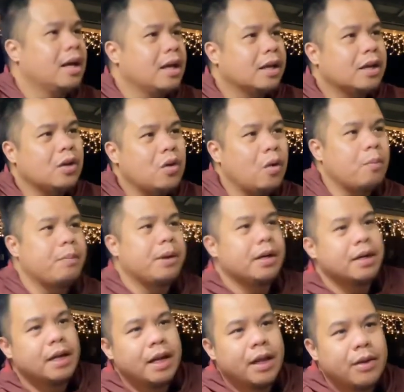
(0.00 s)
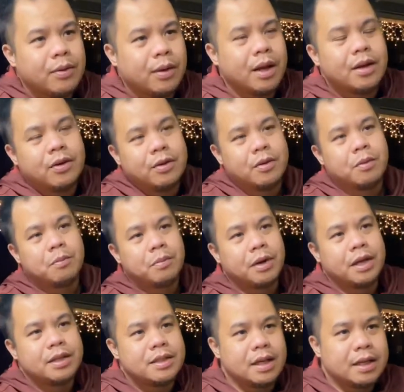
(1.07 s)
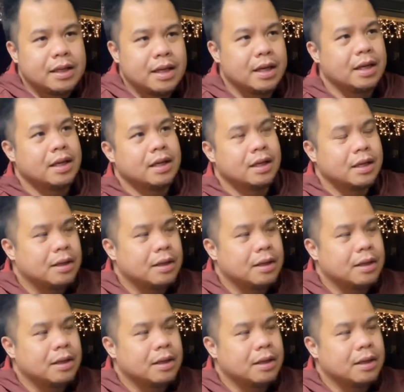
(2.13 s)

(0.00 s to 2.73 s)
kino-compare nila yung ano yung pricing ng